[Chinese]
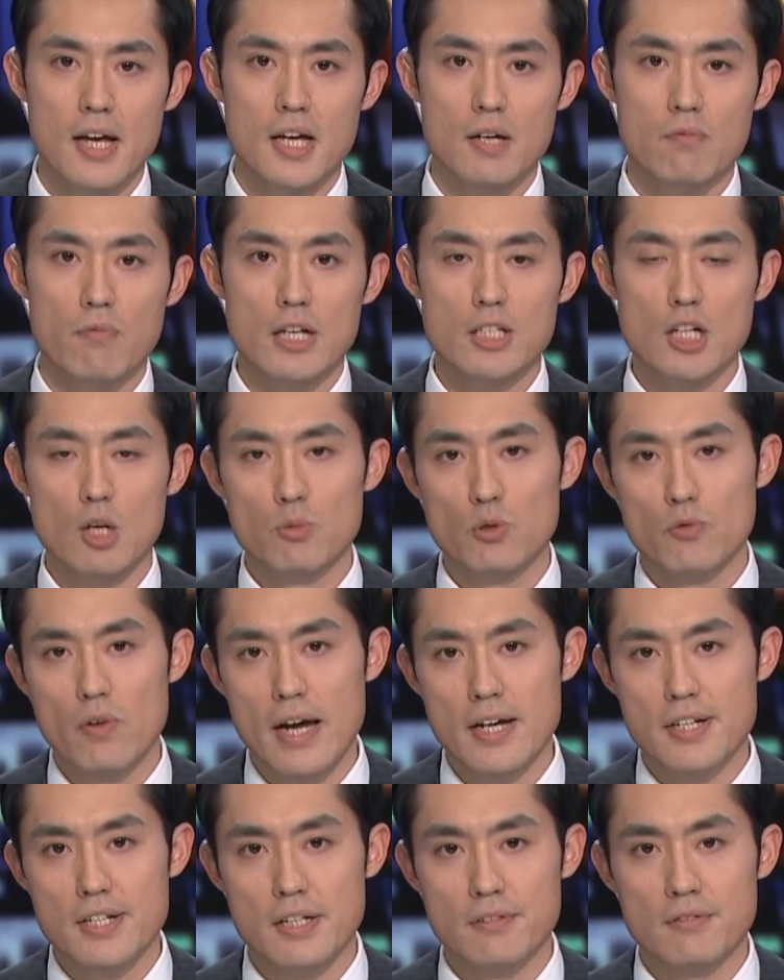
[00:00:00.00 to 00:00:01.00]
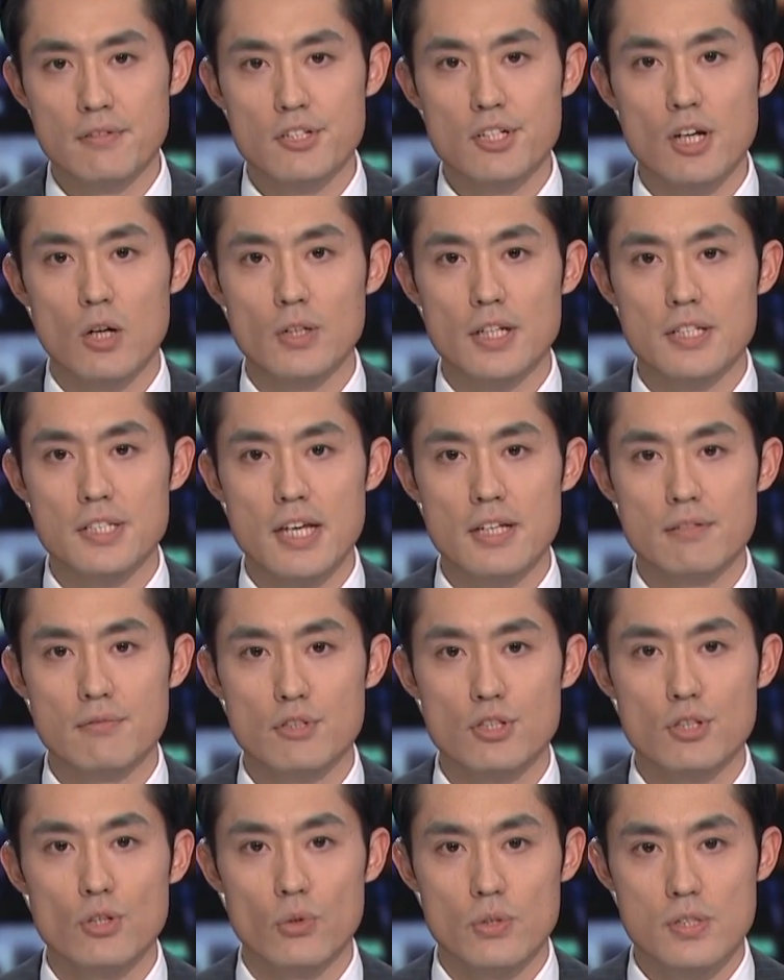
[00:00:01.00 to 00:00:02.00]
外交部发言人赵立坚
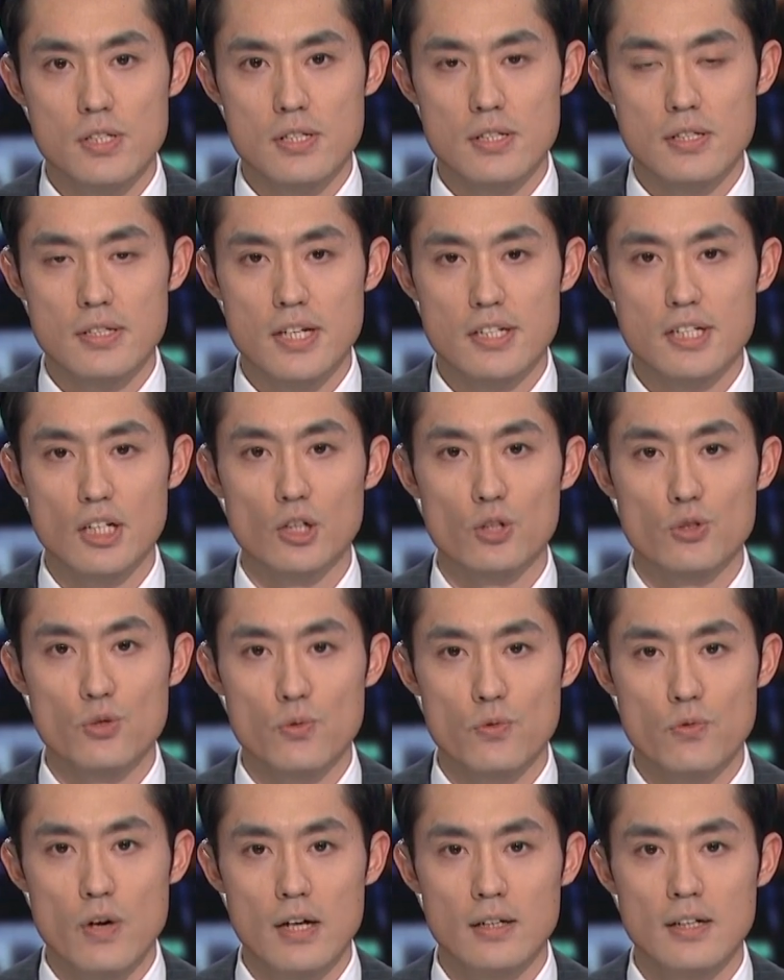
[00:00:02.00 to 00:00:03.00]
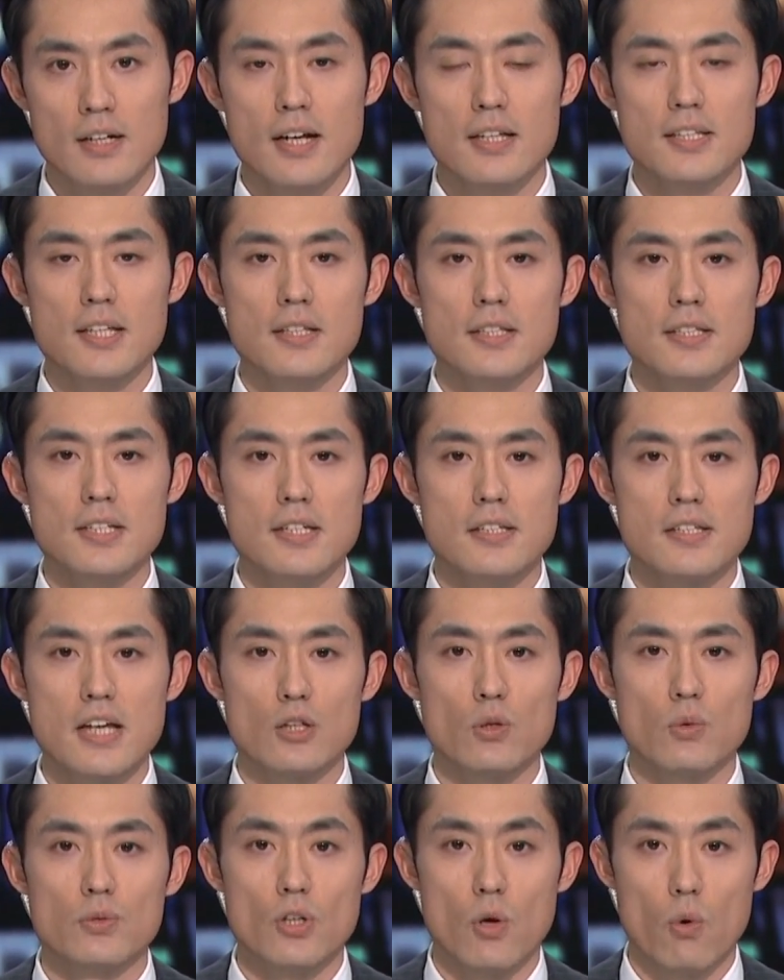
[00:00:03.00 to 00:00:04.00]
就此介绍了中方近期在
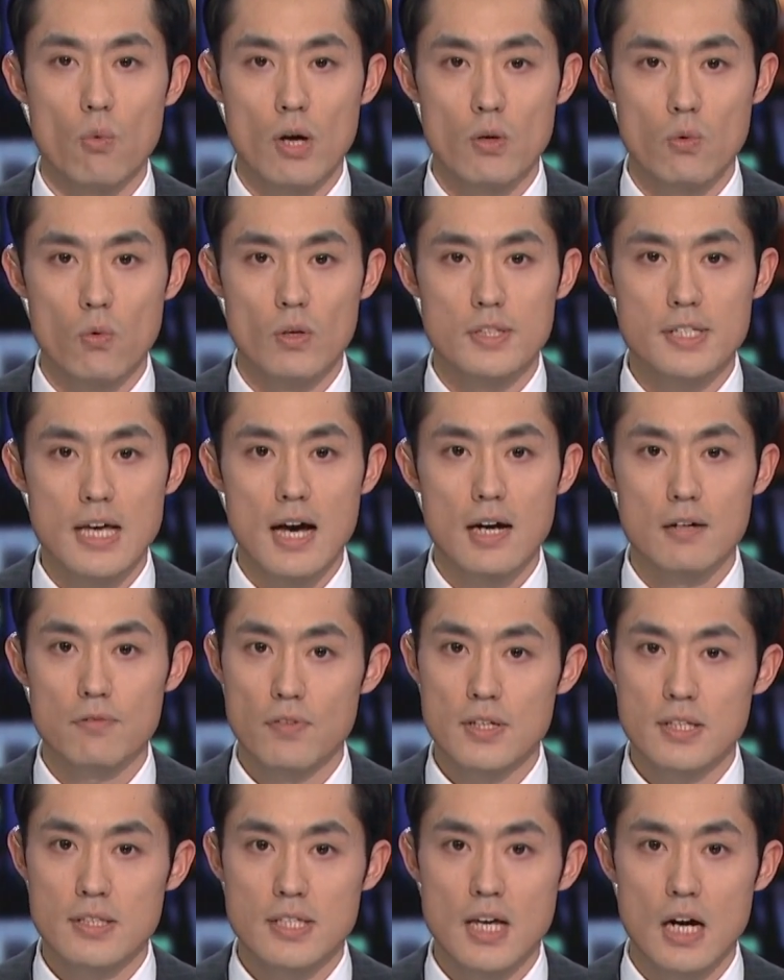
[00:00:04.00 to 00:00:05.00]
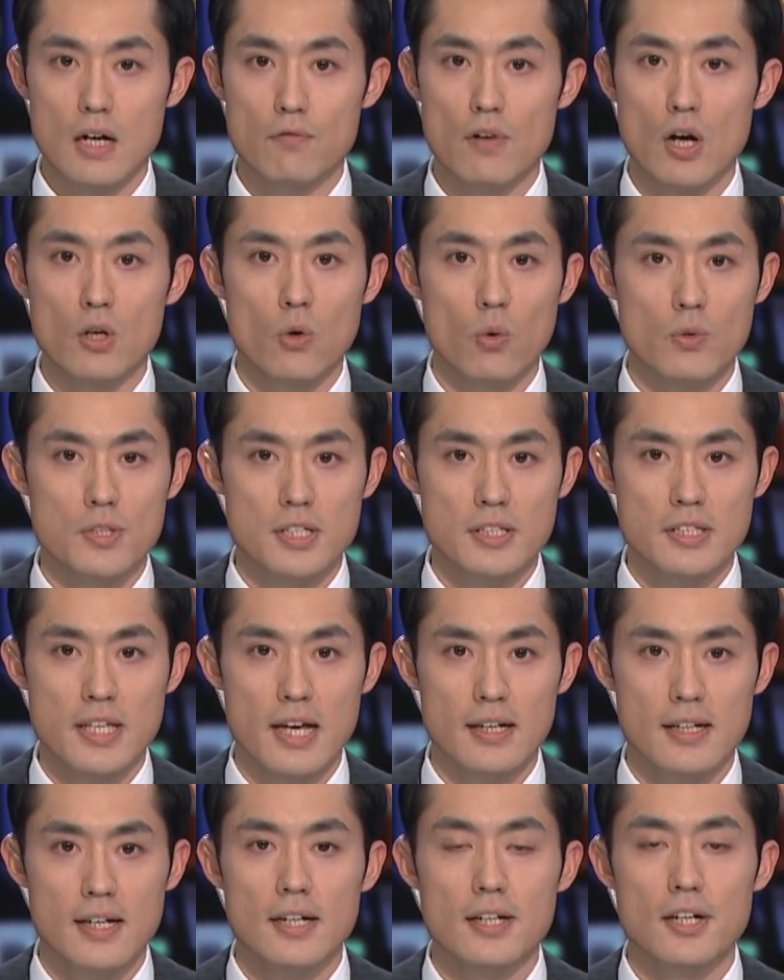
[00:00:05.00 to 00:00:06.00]
同有关国家分享防控经
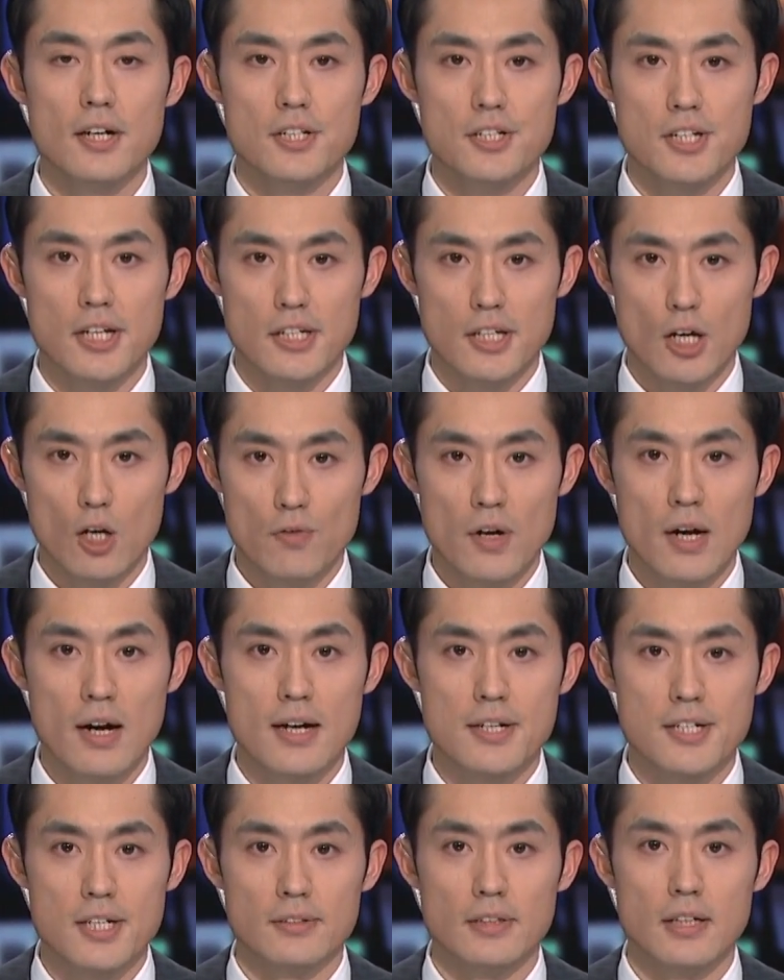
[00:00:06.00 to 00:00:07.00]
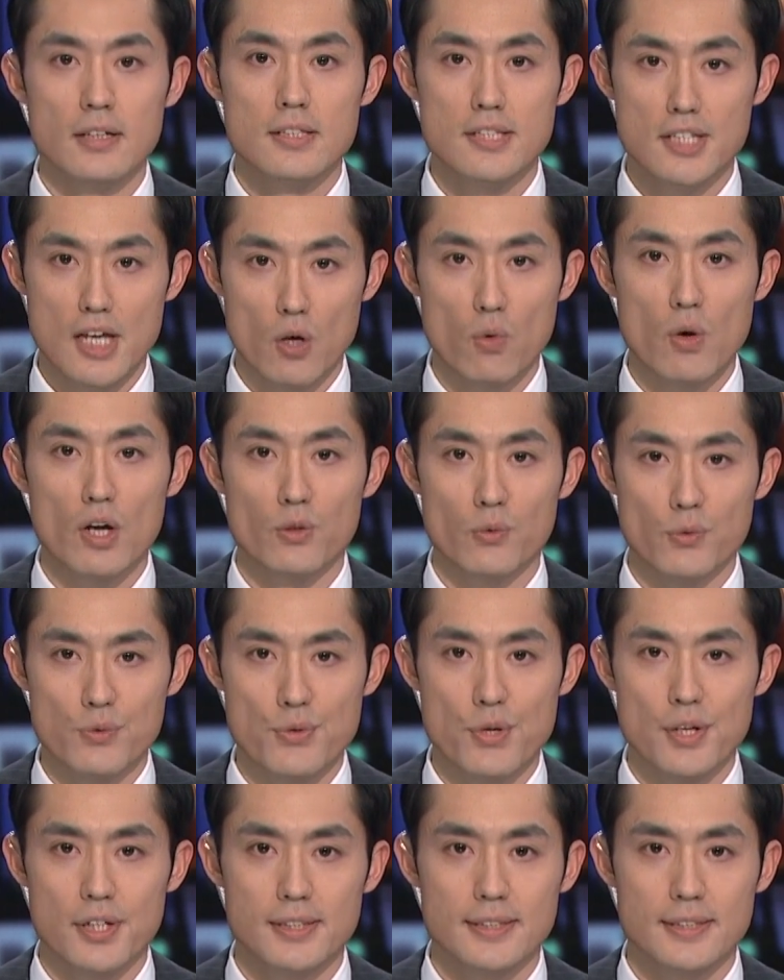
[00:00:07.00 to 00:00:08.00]
验和诊疗方案上的相关工作。